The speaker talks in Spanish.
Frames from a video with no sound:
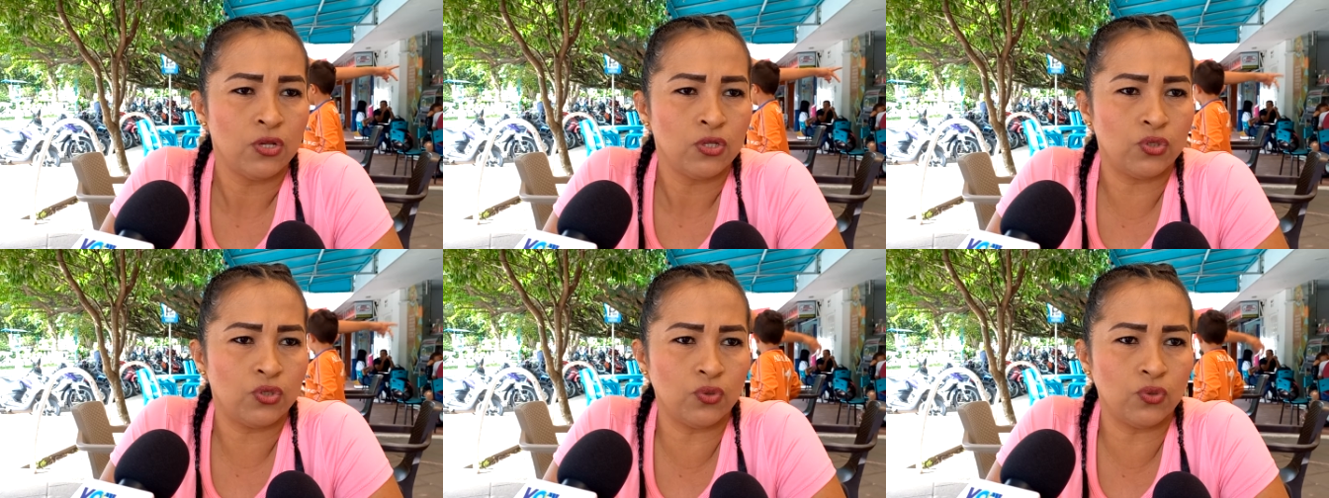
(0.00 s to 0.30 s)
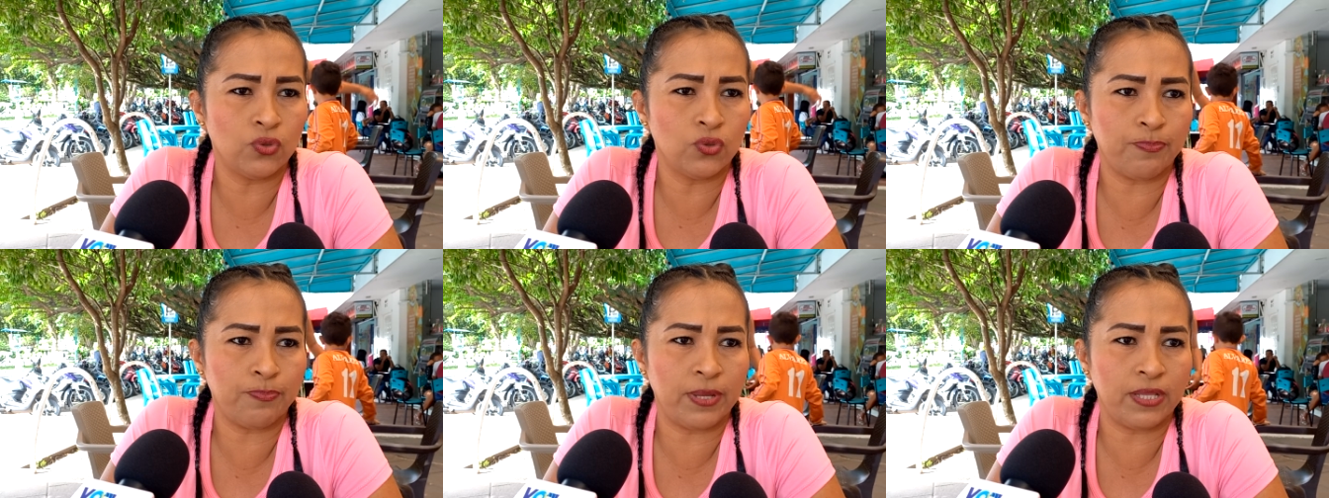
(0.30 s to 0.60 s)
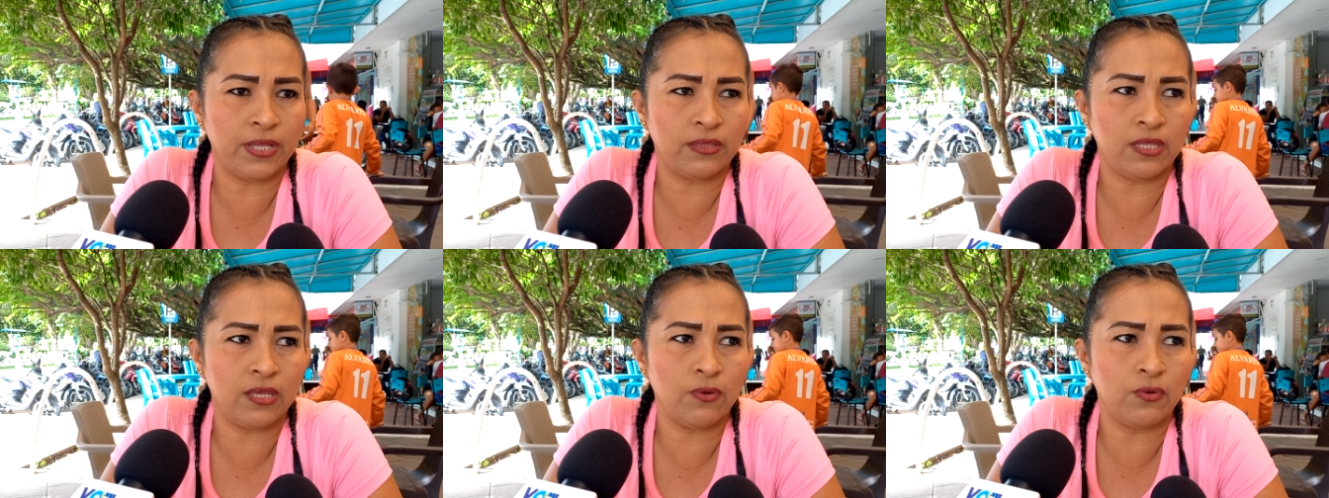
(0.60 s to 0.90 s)
su
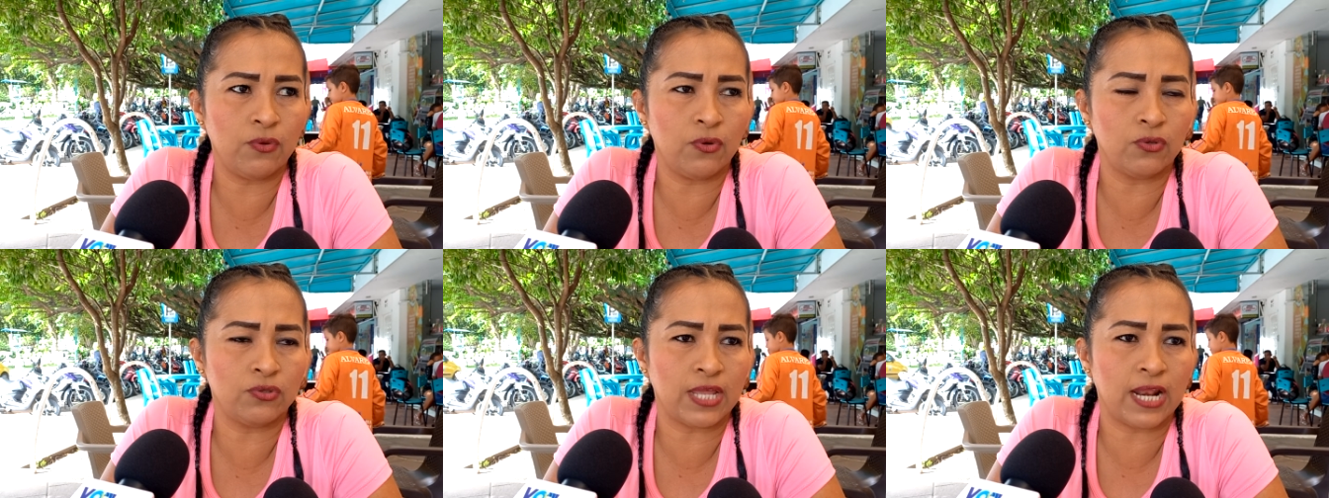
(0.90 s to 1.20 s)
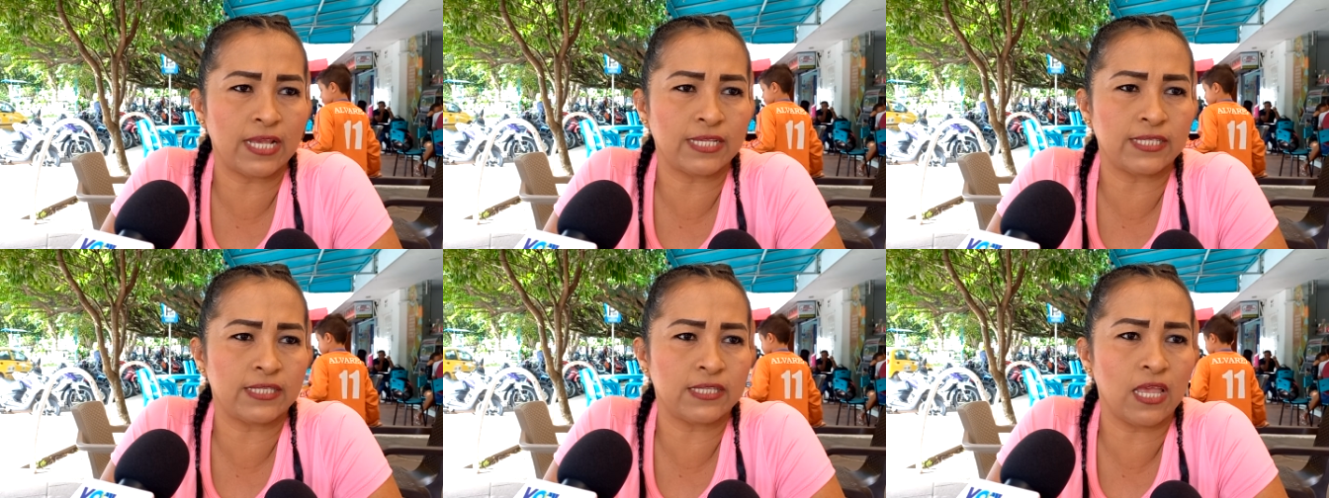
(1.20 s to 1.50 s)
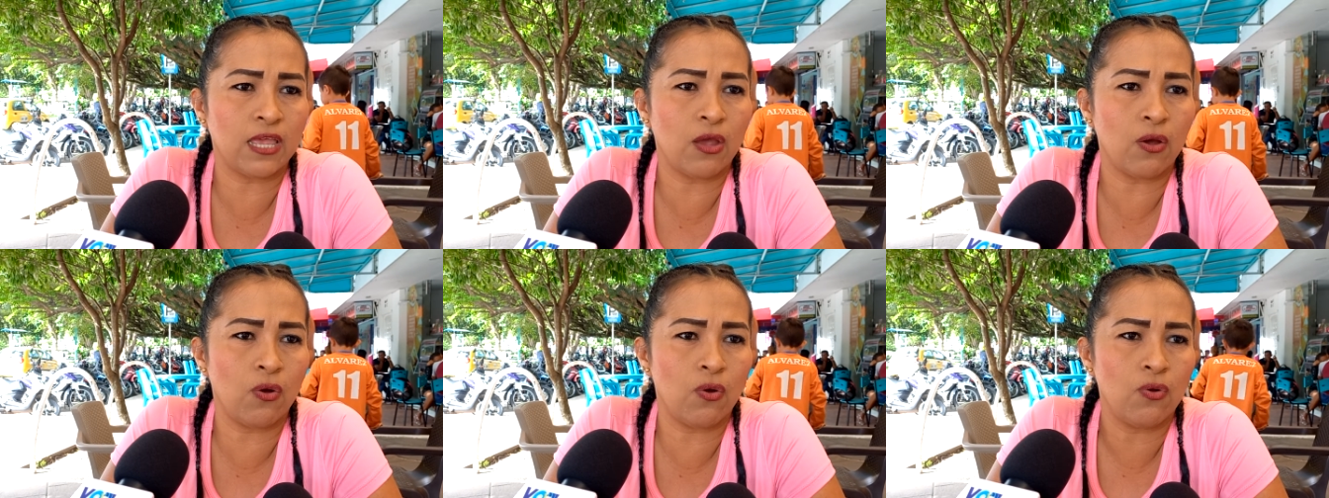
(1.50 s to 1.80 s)
respectivo
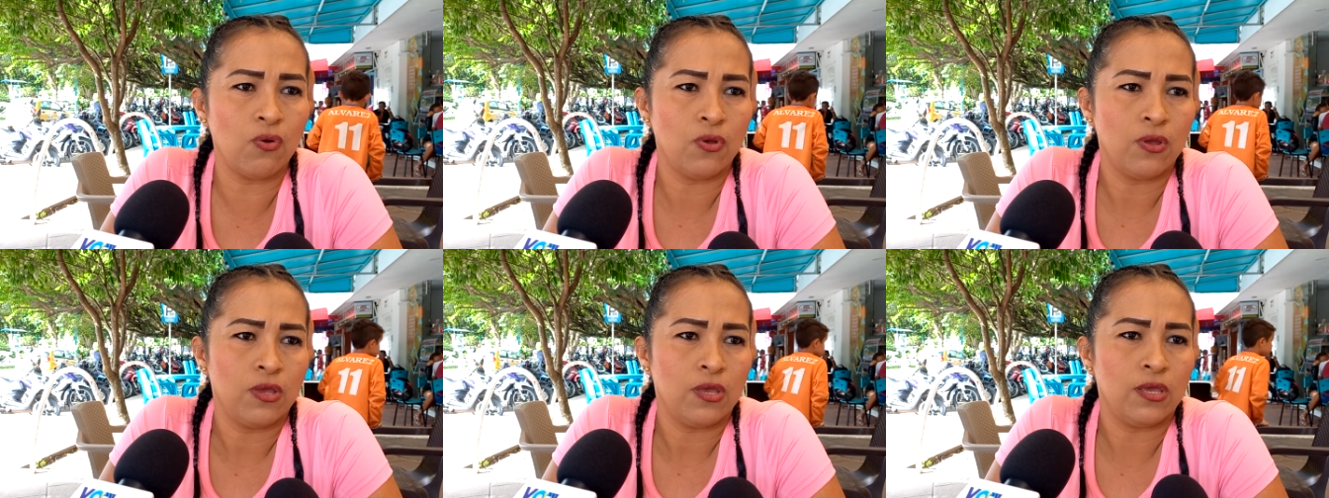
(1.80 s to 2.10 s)
trasteo